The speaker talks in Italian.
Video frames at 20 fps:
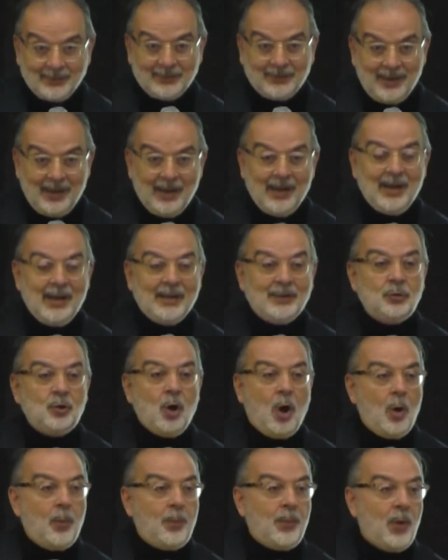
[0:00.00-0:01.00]
che
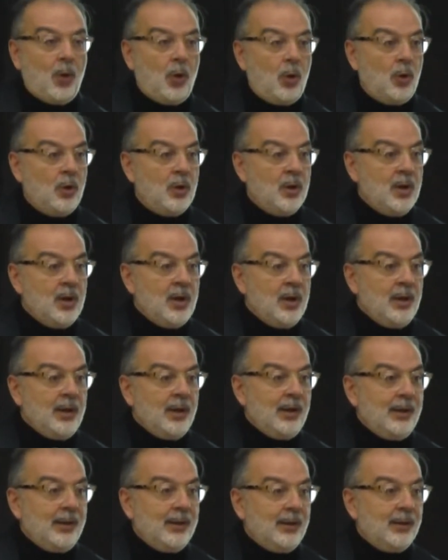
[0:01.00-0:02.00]
insomma l'ASL non
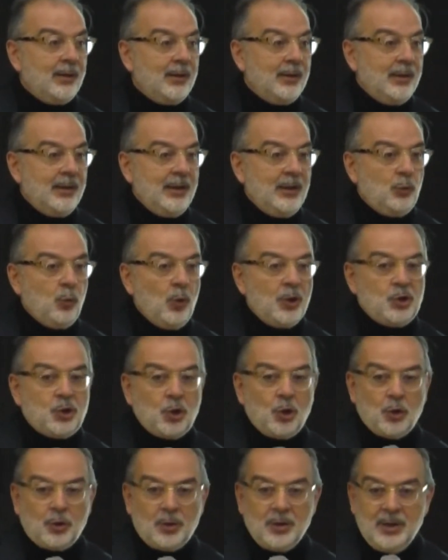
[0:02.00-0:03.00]
aveva
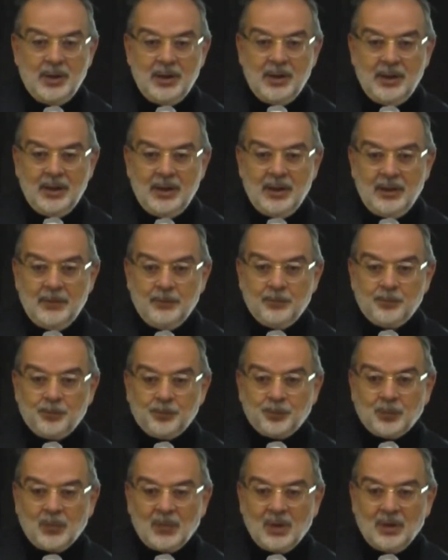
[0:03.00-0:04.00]
tutti i dati quel
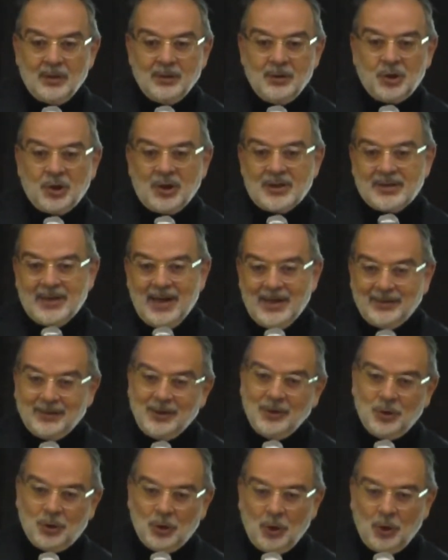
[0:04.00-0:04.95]
giorno che si sono